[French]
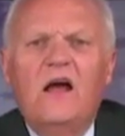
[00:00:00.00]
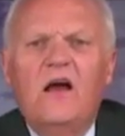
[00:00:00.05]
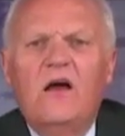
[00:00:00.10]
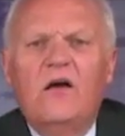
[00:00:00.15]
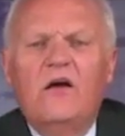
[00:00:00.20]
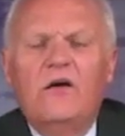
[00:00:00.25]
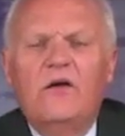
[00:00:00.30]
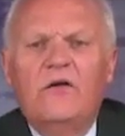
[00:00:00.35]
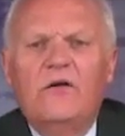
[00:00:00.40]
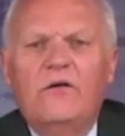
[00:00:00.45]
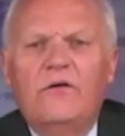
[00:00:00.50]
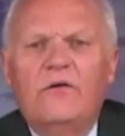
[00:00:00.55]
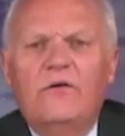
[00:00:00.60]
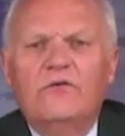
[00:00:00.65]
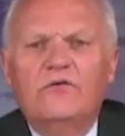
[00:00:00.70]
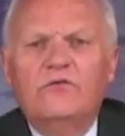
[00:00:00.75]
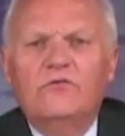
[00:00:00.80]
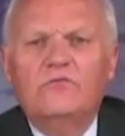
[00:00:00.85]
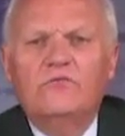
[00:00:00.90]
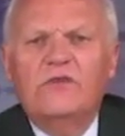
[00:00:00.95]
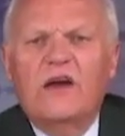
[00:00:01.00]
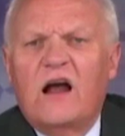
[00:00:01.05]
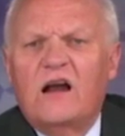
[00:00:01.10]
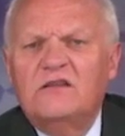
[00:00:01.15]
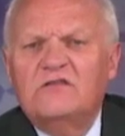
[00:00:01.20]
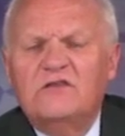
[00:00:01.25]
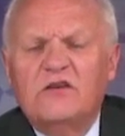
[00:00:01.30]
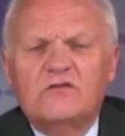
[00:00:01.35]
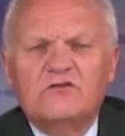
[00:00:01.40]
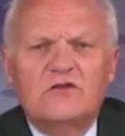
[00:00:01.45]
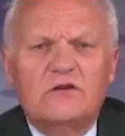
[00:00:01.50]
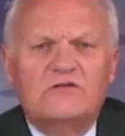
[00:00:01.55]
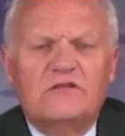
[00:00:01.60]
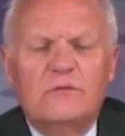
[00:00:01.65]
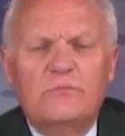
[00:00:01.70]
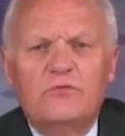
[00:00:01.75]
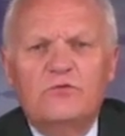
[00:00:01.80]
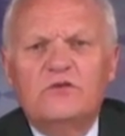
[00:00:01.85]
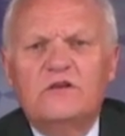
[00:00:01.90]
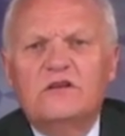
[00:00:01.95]
euh, ou Verhalter, je ne sais
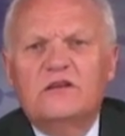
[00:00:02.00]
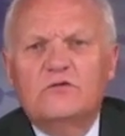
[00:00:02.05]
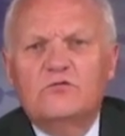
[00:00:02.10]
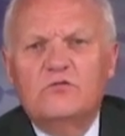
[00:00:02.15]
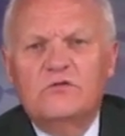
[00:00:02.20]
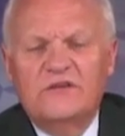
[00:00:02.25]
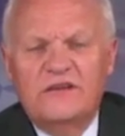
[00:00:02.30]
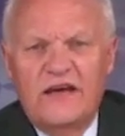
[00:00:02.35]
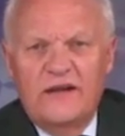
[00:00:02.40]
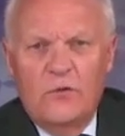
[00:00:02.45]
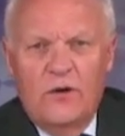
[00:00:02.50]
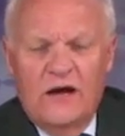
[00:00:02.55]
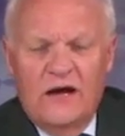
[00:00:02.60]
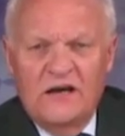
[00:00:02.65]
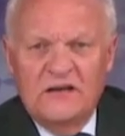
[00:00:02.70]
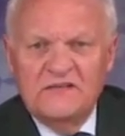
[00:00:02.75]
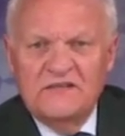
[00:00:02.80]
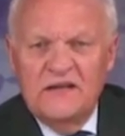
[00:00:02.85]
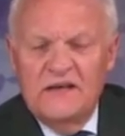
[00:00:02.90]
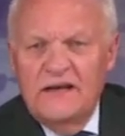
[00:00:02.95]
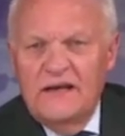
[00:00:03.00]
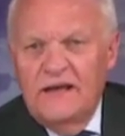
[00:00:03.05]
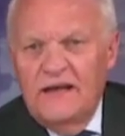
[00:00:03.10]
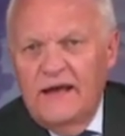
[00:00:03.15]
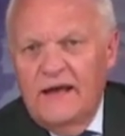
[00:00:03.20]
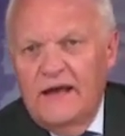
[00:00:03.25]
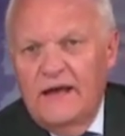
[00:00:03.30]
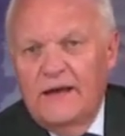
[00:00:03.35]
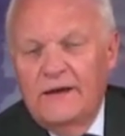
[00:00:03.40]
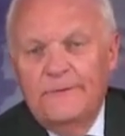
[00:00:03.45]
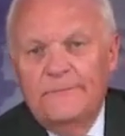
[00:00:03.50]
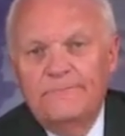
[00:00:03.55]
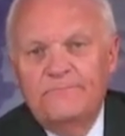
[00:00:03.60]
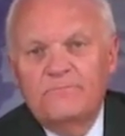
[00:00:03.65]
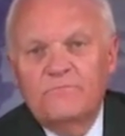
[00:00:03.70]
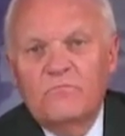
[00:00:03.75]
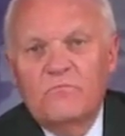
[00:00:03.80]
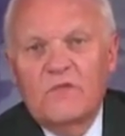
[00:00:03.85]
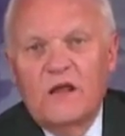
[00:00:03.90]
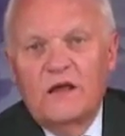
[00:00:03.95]
plus, qui était une Danoise,
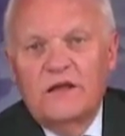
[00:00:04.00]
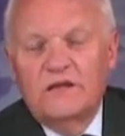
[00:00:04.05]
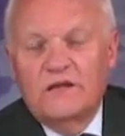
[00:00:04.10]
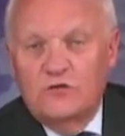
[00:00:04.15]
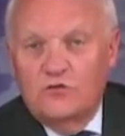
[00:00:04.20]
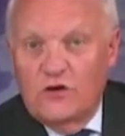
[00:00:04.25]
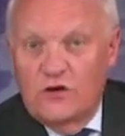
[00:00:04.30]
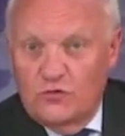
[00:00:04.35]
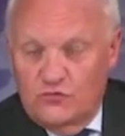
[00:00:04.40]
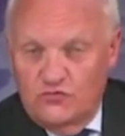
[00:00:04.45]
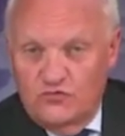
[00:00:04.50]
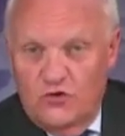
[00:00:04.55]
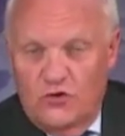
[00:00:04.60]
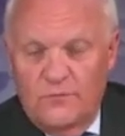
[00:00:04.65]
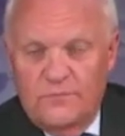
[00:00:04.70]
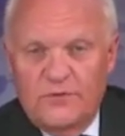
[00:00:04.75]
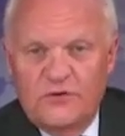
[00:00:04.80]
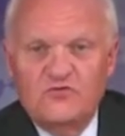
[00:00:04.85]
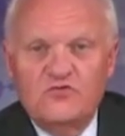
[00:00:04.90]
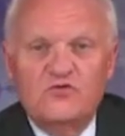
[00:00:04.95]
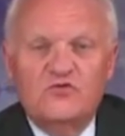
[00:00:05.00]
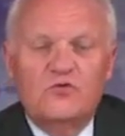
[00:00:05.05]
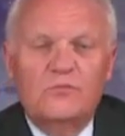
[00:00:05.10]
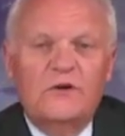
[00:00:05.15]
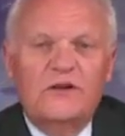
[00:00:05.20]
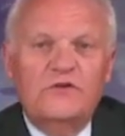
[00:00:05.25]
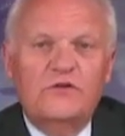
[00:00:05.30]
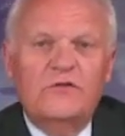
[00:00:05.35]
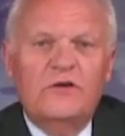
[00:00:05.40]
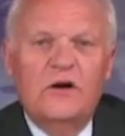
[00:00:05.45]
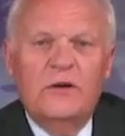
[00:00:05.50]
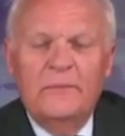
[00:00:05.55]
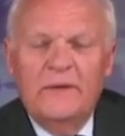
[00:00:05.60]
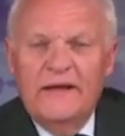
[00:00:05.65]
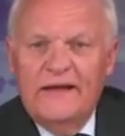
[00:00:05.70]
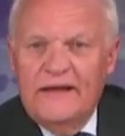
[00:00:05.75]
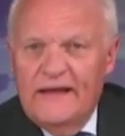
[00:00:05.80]
euh, qui est d'ailleurs toujours en poste jusqu'au mois de novembre.